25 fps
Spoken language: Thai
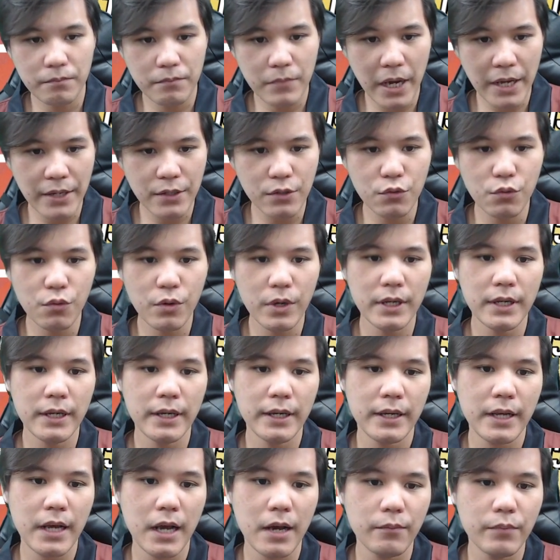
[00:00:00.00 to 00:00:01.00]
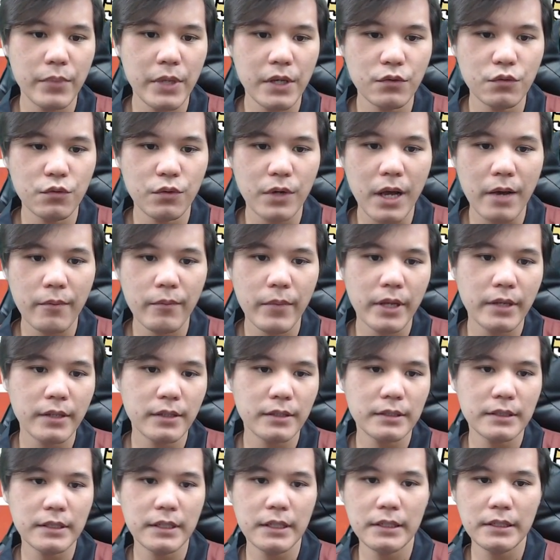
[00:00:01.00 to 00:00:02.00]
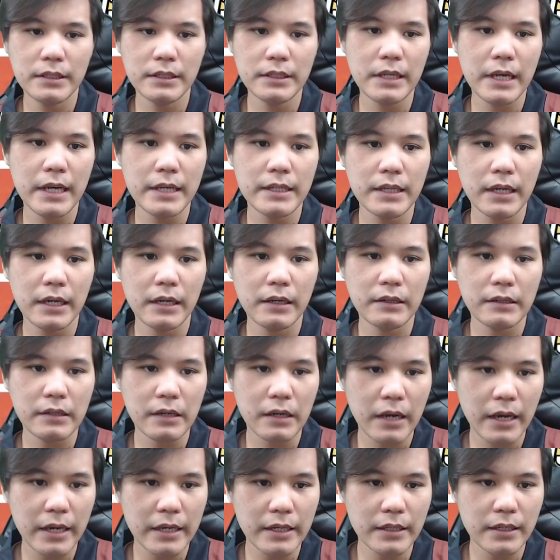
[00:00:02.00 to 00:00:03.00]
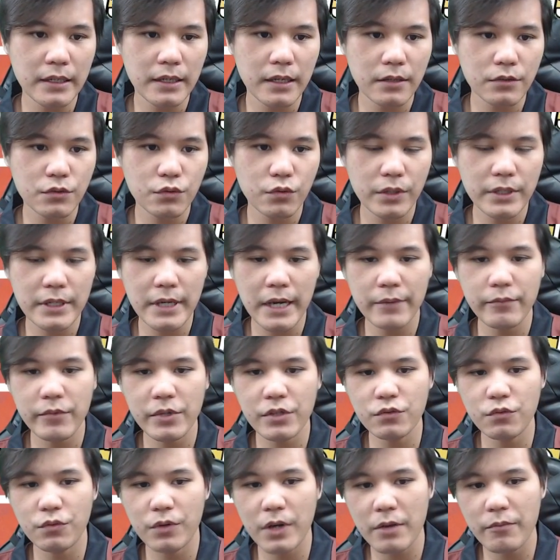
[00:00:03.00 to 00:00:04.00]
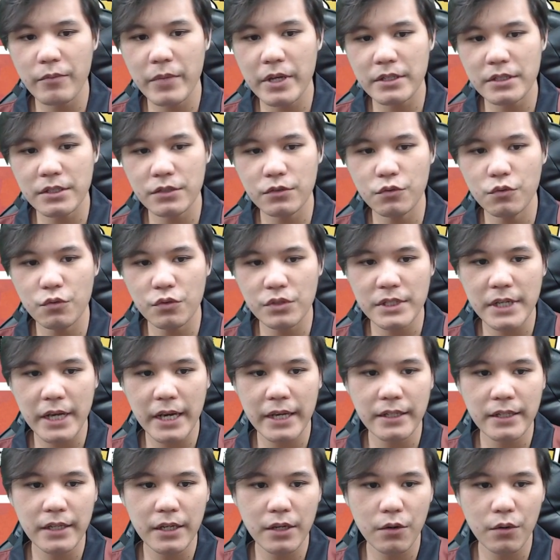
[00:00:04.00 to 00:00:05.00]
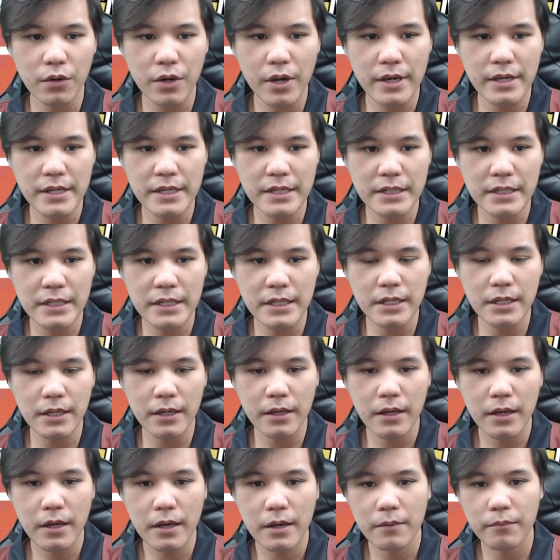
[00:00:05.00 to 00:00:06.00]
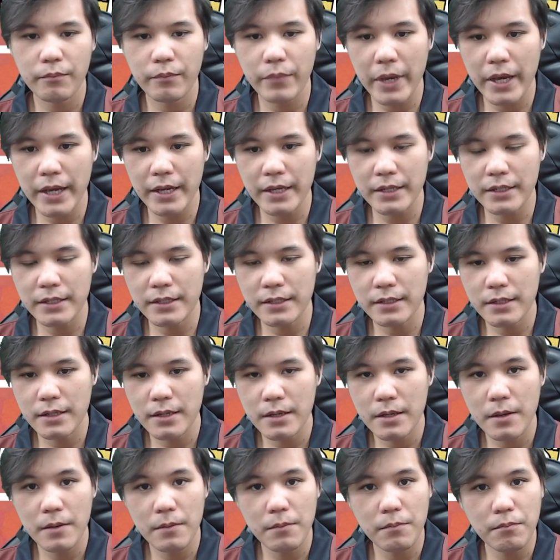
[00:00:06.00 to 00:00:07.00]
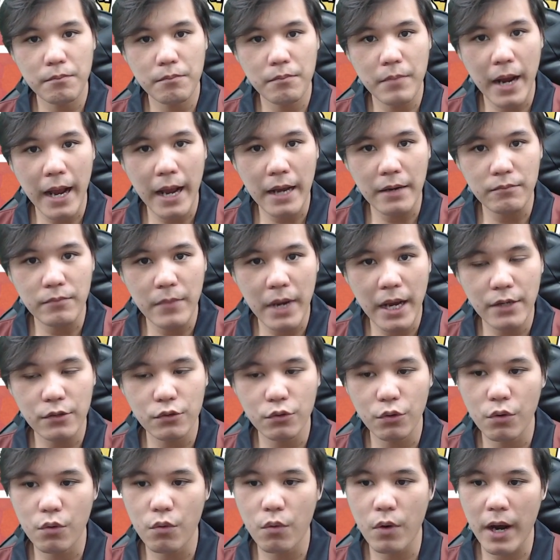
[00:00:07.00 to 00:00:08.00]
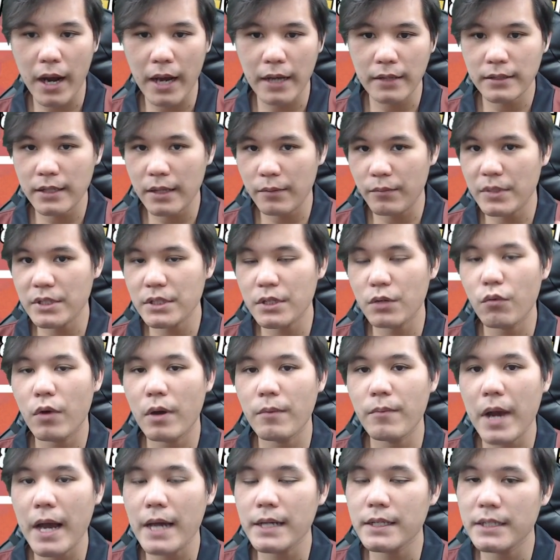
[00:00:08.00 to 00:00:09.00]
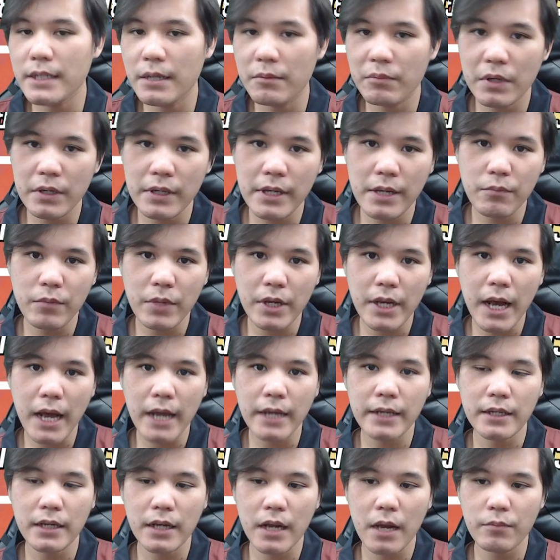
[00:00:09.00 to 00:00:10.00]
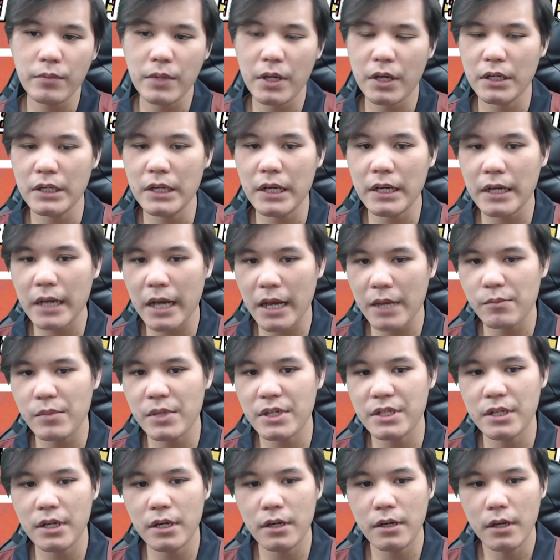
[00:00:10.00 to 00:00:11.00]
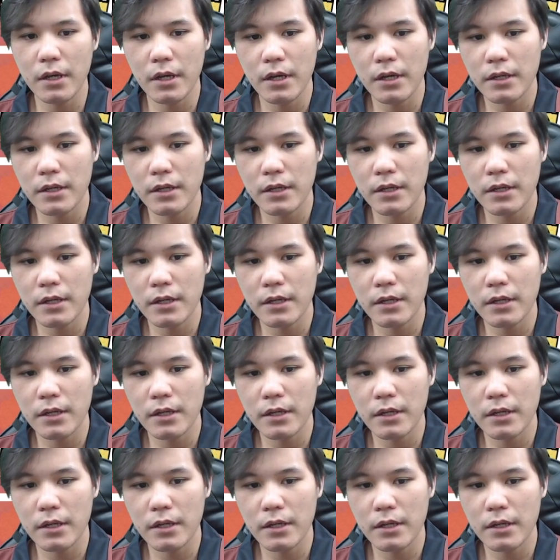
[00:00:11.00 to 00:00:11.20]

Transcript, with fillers: มาดูกันเลยครับเบี้ยวสูงหน้าเม็ดเนี่ยเกิดขึ้นได้อย่างไรนะส่วนใหญ่เบี้ยวสูงหน้าเม็ดจะถูกใช้ในกรณีที่เป็นหมากม้ายงขวา แต่ไม่ใช่ว่าม้าเทียมก็เล่นไม่ได้นะครับ แต่เงื่อนไขมันเยอะ